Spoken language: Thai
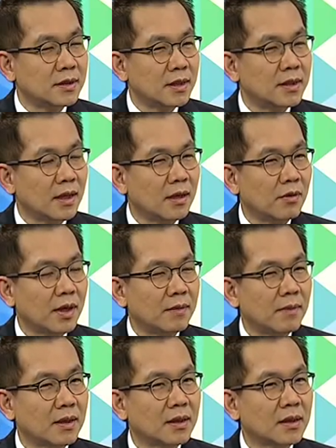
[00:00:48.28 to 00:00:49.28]
ริงๆเนี่ยเราเห็น
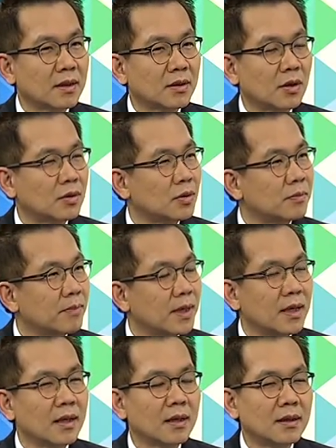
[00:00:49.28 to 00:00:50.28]
มาตั้งแต่ตอนต้นปี
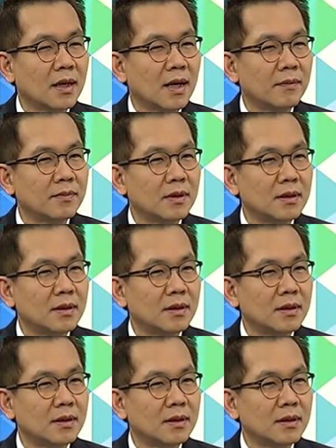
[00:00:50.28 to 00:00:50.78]
นะครับ